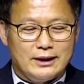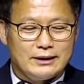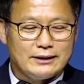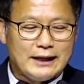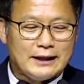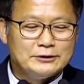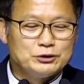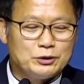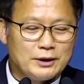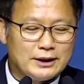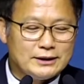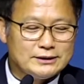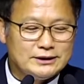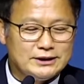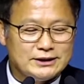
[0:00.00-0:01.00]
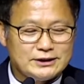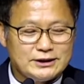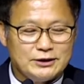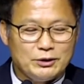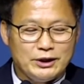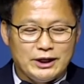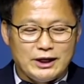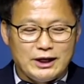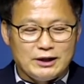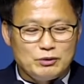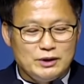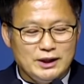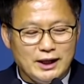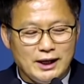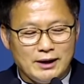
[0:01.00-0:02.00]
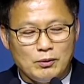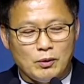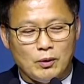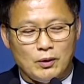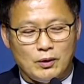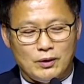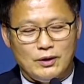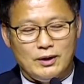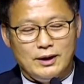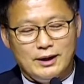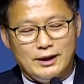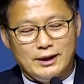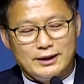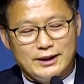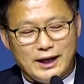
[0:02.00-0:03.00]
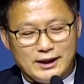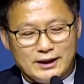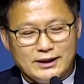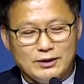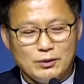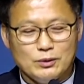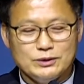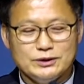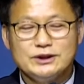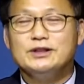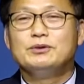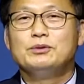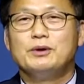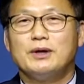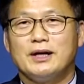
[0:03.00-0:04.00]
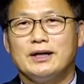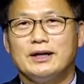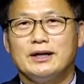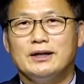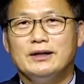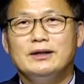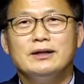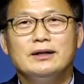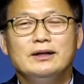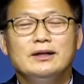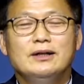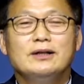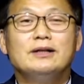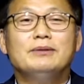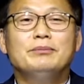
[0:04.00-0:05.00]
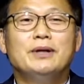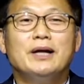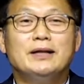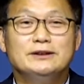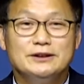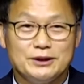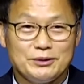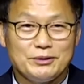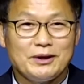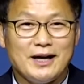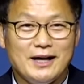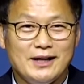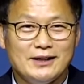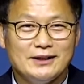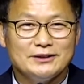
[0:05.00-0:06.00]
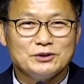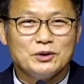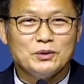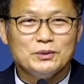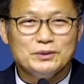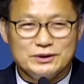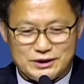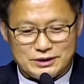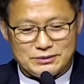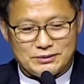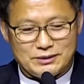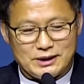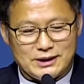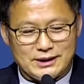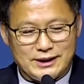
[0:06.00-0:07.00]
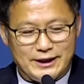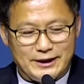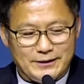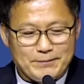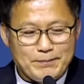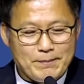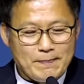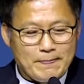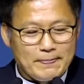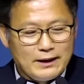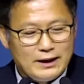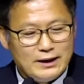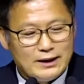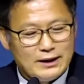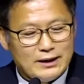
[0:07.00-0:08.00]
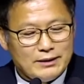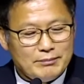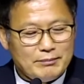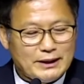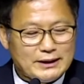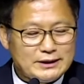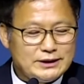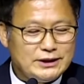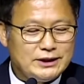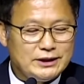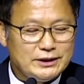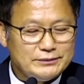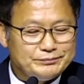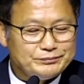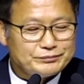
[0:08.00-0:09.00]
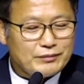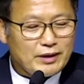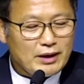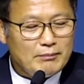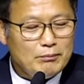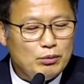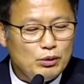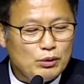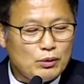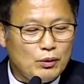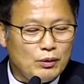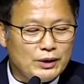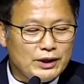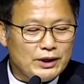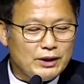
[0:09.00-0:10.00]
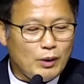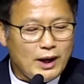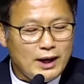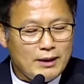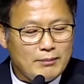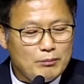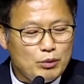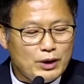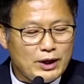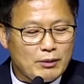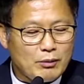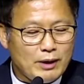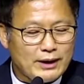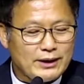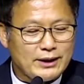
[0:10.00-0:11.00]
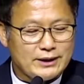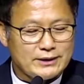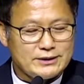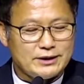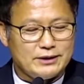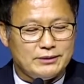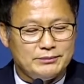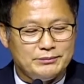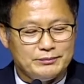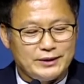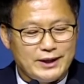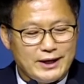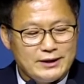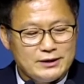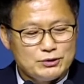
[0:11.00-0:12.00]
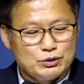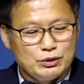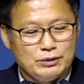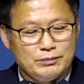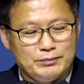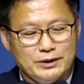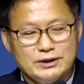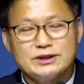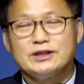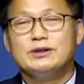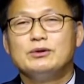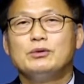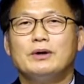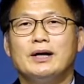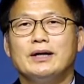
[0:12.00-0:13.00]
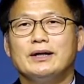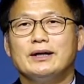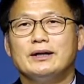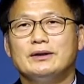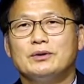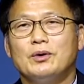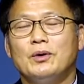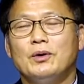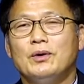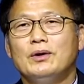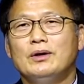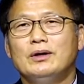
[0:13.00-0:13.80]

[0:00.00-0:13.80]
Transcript: 난초같이 서로에게 귀하고 향기로운 친구 관계를 금난지교라. 좋은 친구 관계. 마치 물고기와 물의 관계처럼 뗄 수 없는 친구 관계를 또